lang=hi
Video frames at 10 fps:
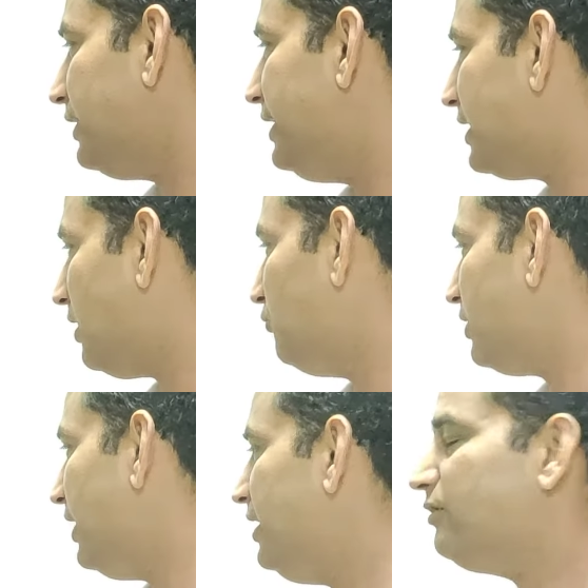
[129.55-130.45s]
ये काउंट
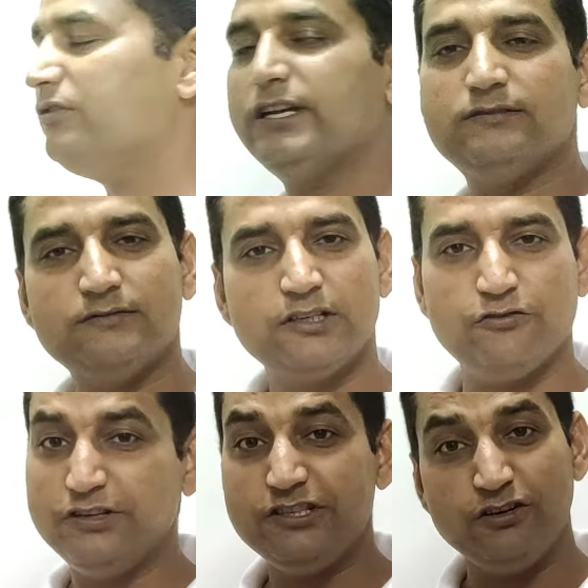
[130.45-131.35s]
नहीं होगी
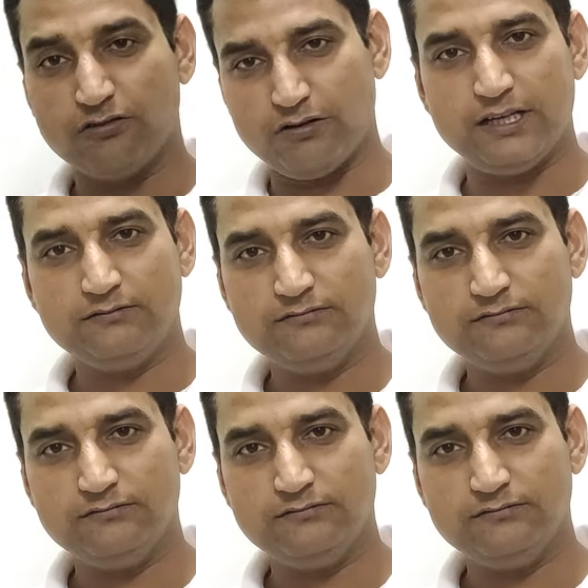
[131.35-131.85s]
क्योंकि जीरो रो है